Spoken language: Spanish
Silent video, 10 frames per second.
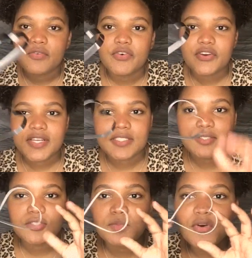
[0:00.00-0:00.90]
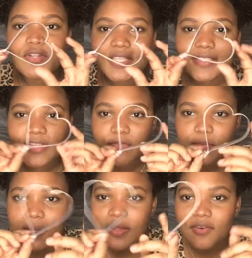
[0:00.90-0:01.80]
fueron estos moldes de
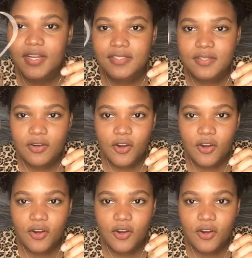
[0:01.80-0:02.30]
forma de corazón